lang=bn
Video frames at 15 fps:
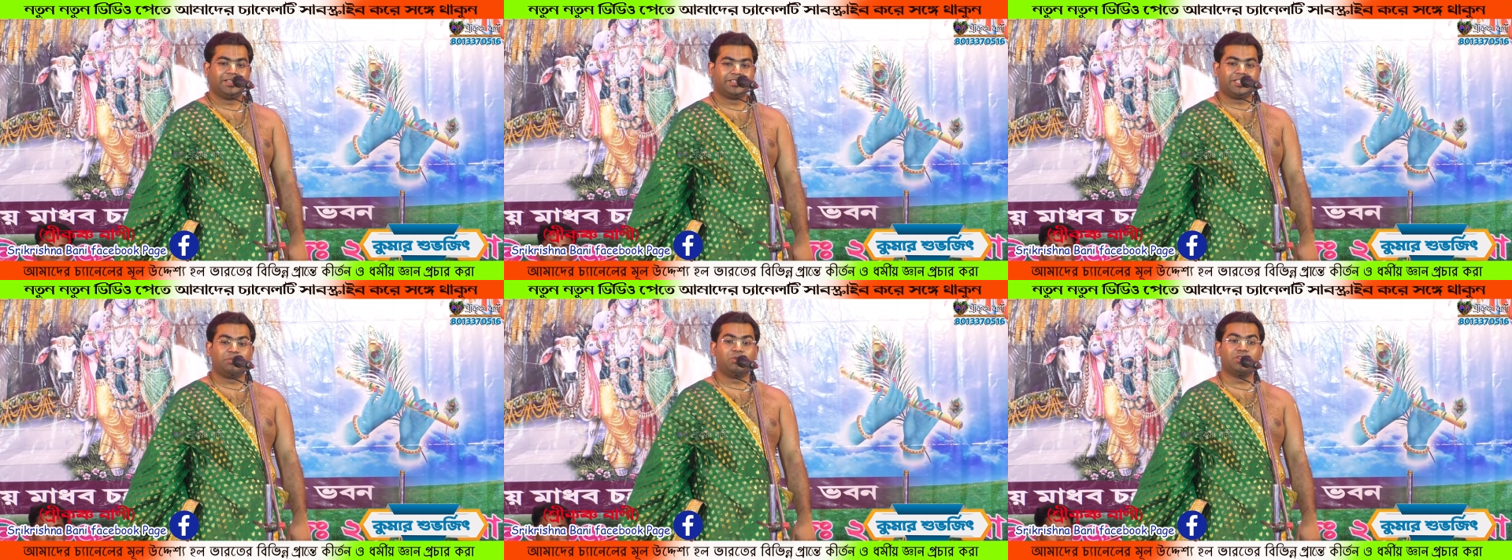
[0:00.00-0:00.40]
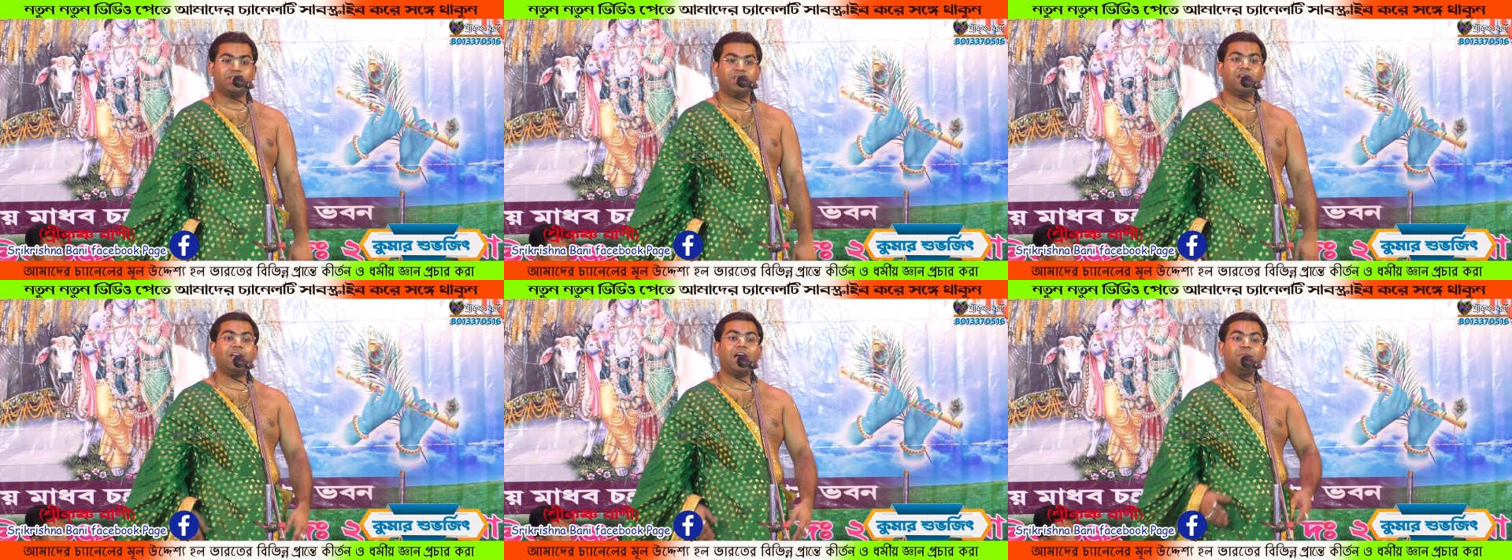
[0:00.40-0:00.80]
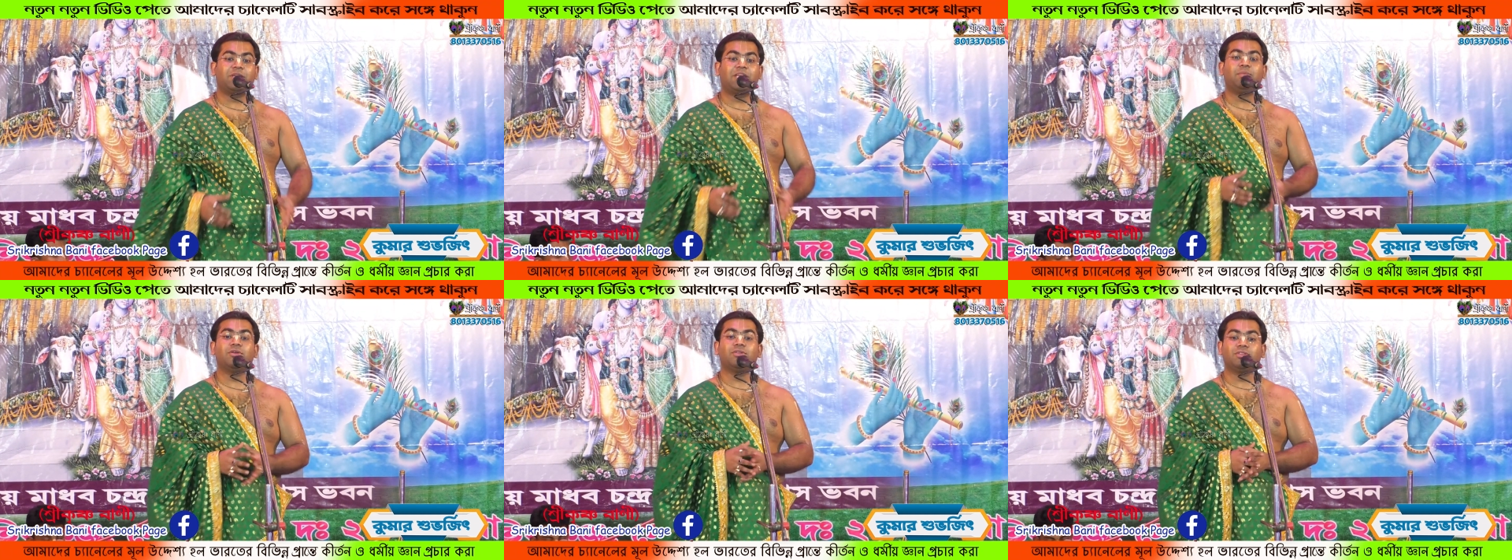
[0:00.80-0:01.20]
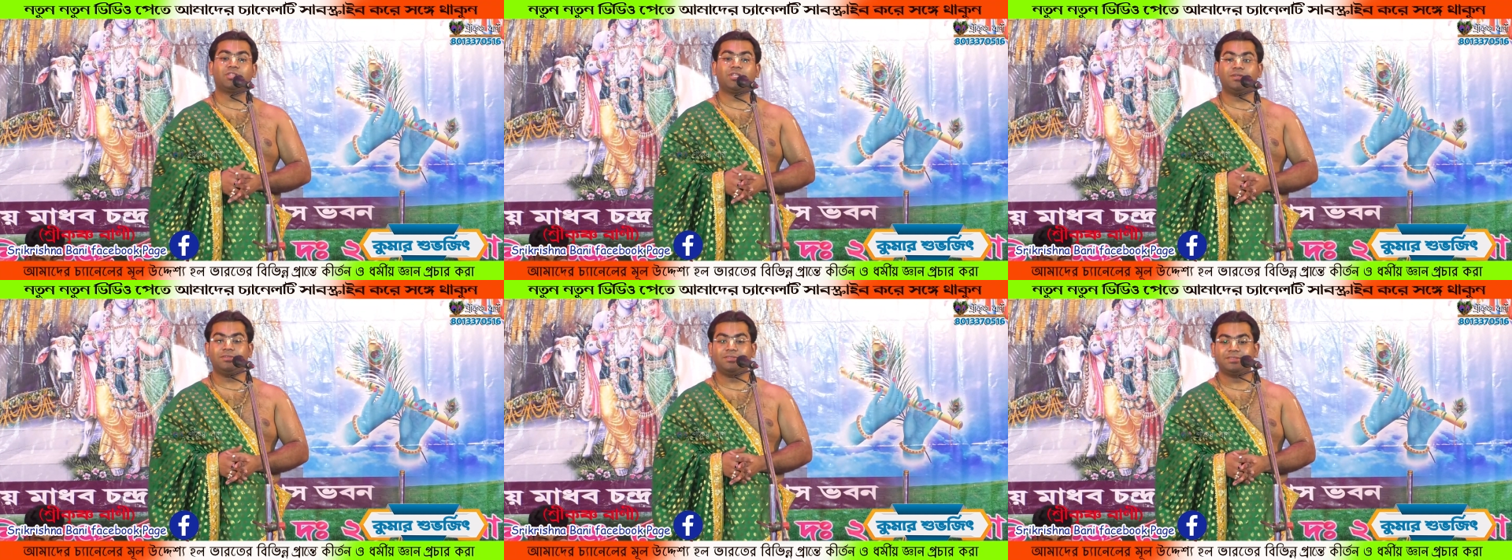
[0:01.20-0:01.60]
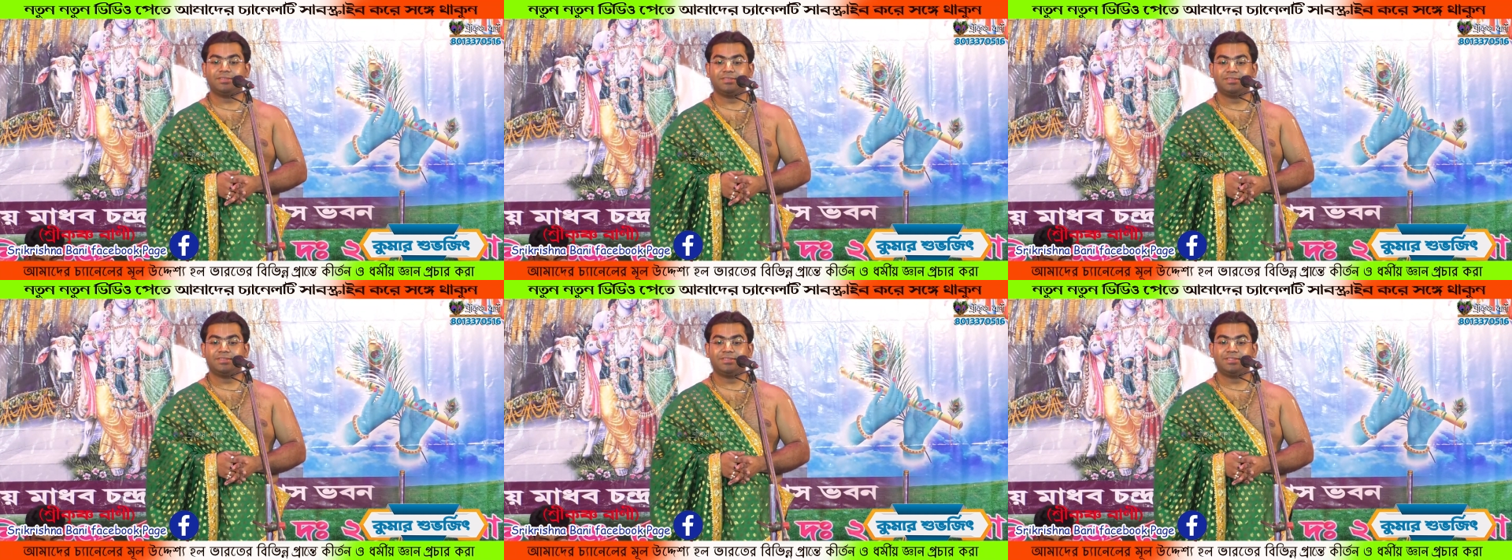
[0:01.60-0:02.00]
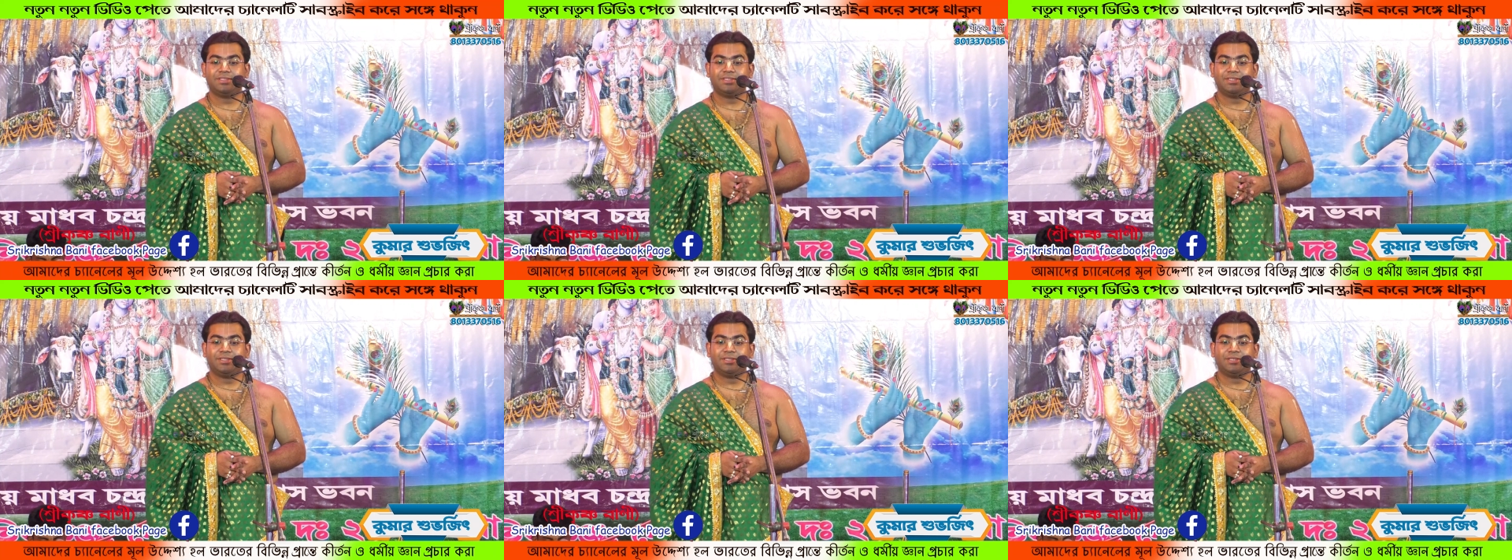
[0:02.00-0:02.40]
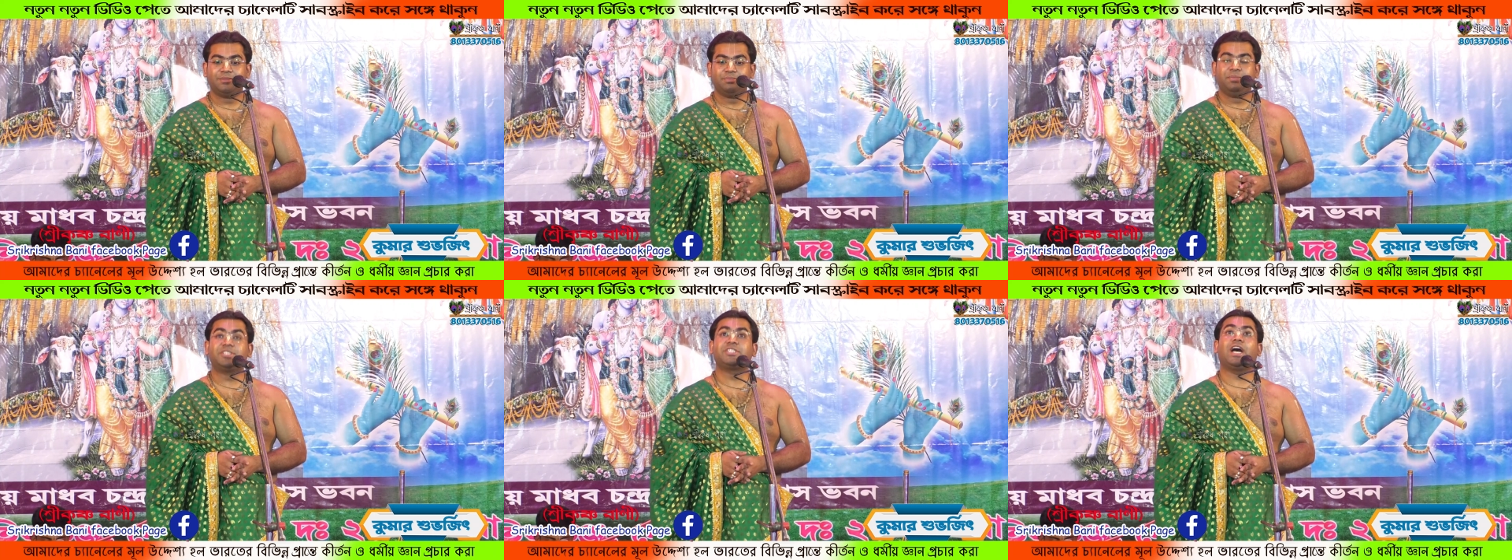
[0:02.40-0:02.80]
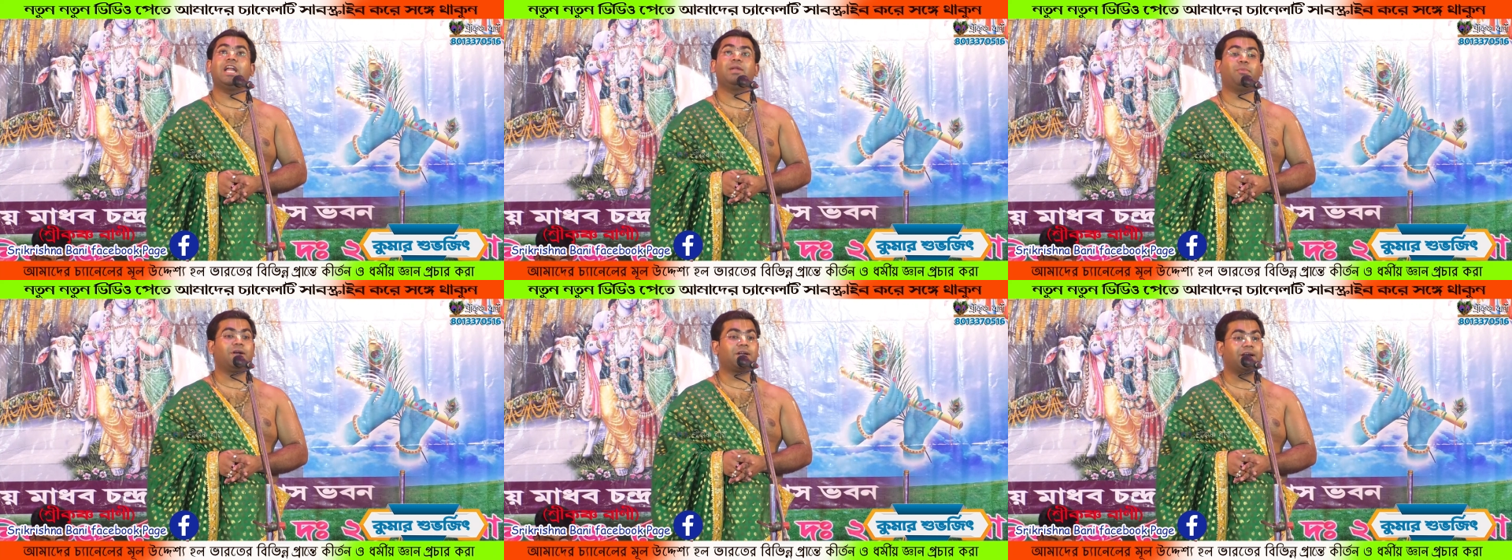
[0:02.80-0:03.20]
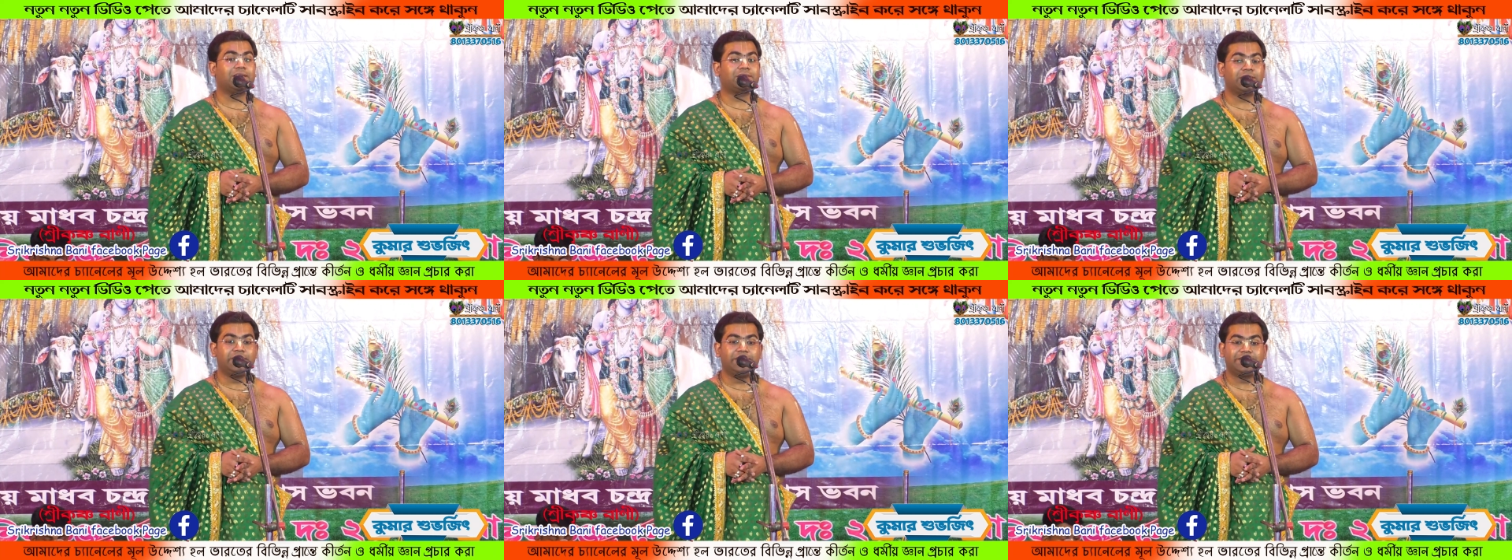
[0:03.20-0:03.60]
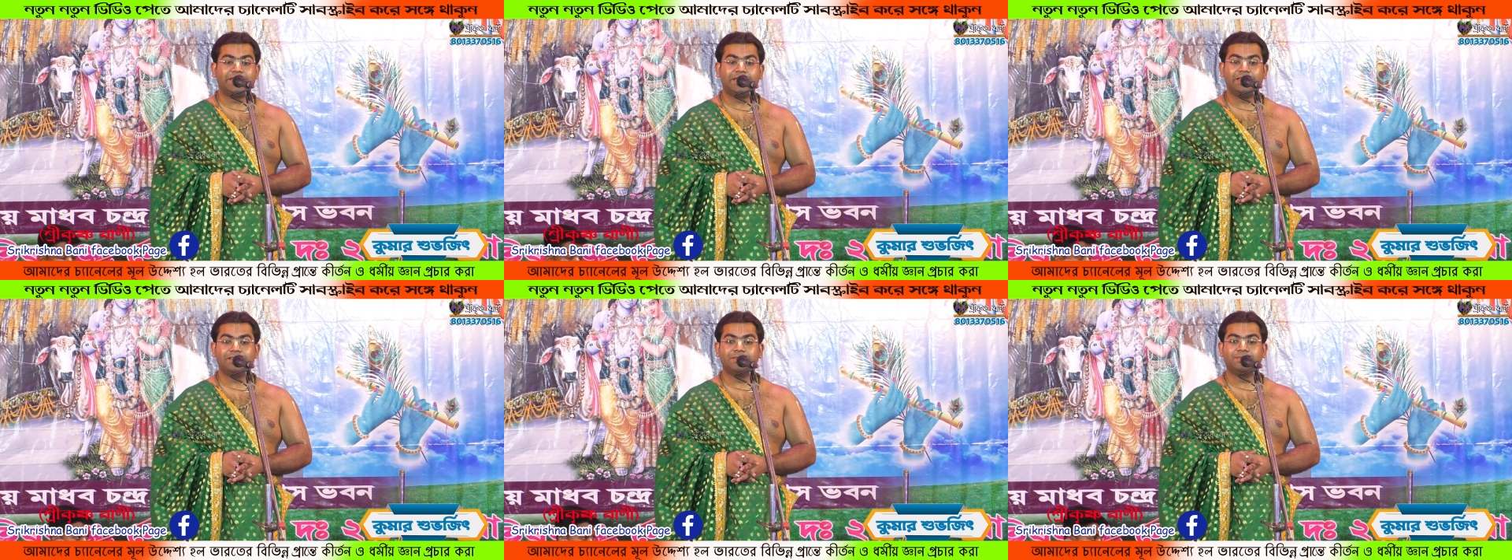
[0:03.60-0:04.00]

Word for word: সে মন্দিরের নাম কি বলুন তো বিশাল বটগাছের নিচে